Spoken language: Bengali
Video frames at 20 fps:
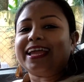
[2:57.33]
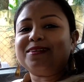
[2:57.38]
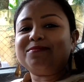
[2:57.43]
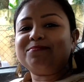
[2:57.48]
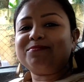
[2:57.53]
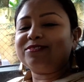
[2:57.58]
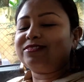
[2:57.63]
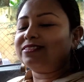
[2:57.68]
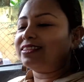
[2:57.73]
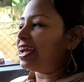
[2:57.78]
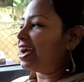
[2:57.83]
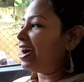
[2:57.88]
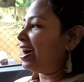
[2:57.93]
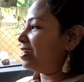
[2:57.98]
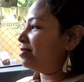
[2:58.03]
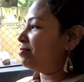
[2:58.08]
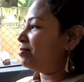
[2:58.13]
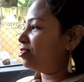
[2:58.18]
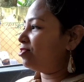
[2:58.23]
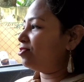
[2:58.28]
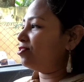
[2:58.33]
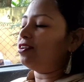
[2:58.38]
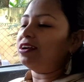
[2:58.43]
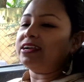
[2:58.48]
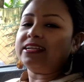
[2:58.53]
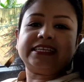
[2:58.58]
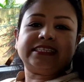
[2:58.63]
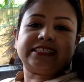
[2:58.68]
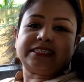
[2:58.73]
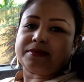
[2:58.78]
এর মধ্যে আর বেরোনো
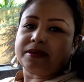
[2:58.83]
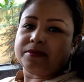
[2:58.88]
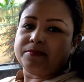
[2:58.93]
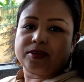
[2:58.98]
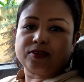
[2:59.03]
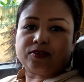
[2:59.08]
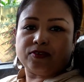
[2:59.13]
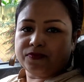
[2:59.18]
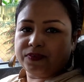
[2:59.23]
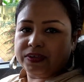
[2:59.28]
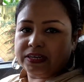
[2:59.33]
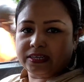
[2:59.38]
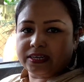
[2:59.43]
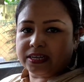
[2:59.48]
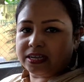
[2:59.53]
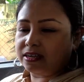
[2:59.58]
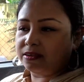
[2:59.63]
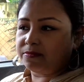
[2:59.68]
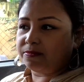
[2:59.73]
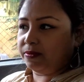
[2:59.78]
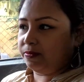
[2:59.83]
হয়নি যেভাবে কোভিডটা